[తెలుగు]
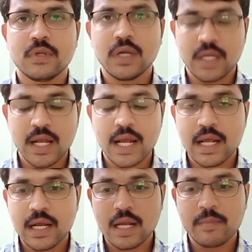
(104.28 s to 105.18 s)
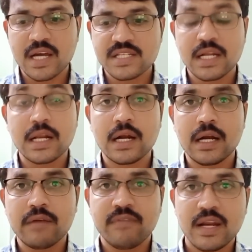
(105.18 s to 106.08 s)
అంటే నానా రకాల భాషలు
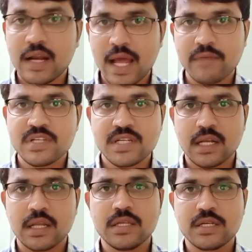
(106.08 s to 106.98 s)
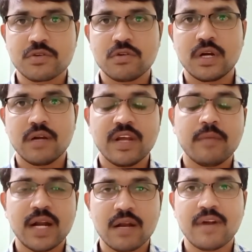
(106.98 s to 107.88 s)
అన్నానంటే వేరే లాంగ్వేజ్ని అర్థం చేసుకోకండి వేరే
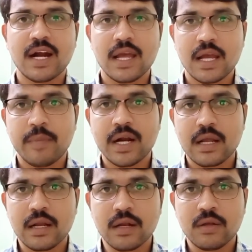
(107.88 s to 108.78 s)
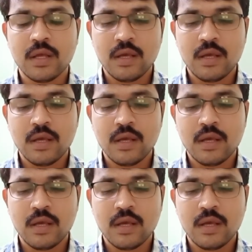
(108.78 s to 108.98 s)
మాట వాడలేక మాట అన్నాను